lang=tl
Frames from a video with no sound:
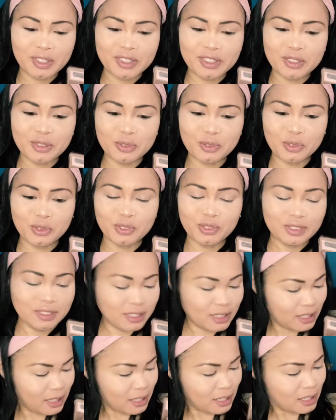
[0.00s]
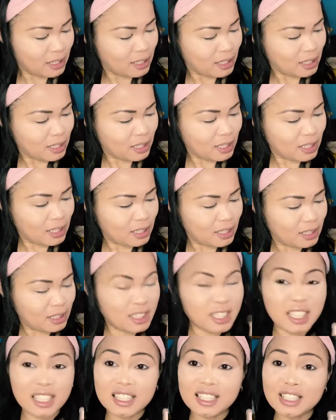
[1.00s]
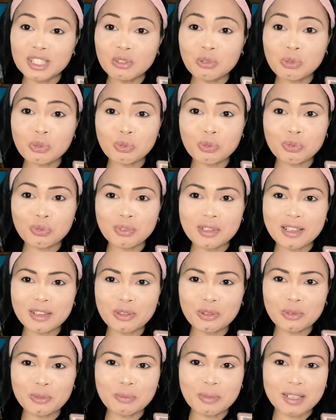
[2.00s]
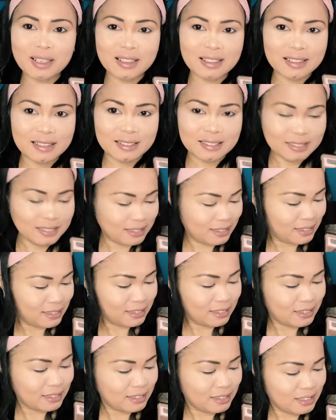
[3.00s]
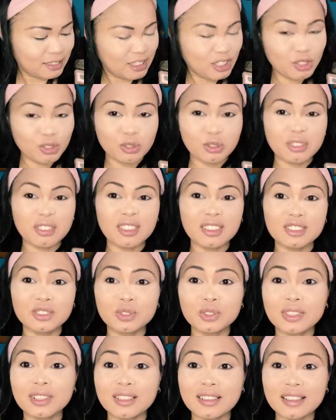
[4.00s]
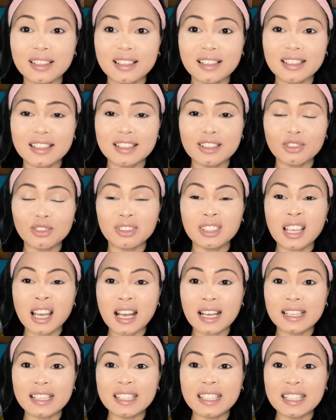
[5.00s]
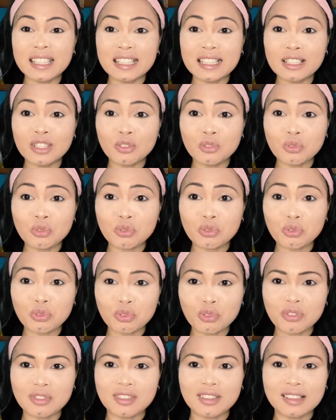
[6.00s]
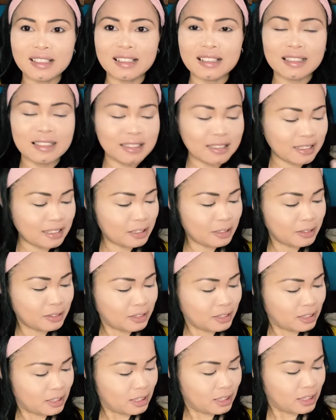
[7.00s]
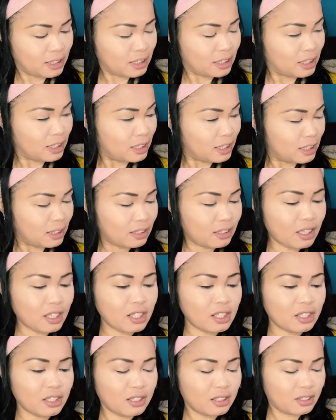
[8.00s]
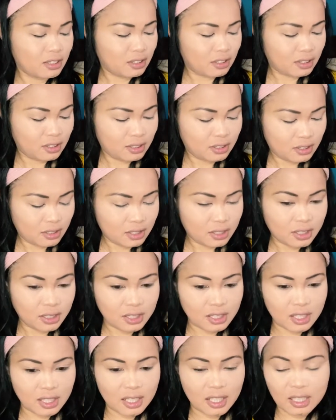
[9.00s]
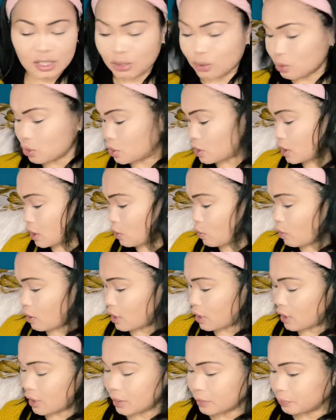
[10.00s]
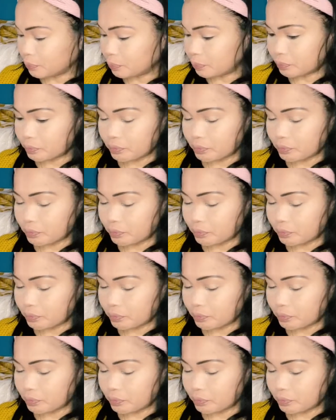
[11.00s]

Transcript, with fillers: Daginuto na. Daginuto na to ba? Ano to sa nang daginoton kanang ay ato siyang kuanan.